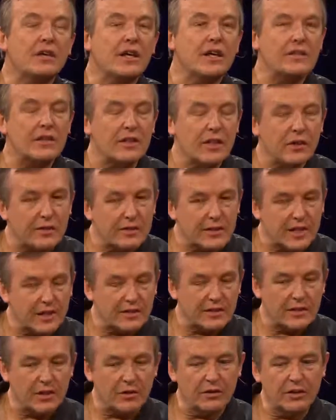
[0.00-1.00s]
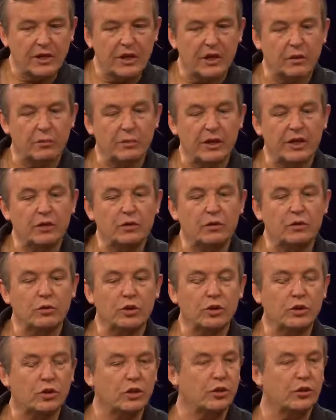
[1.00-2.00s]
Но, Илон, вы же можете
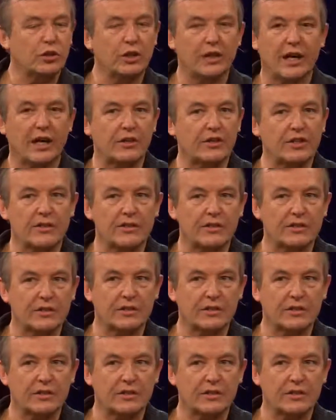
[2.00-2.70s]
объявить о своей победе,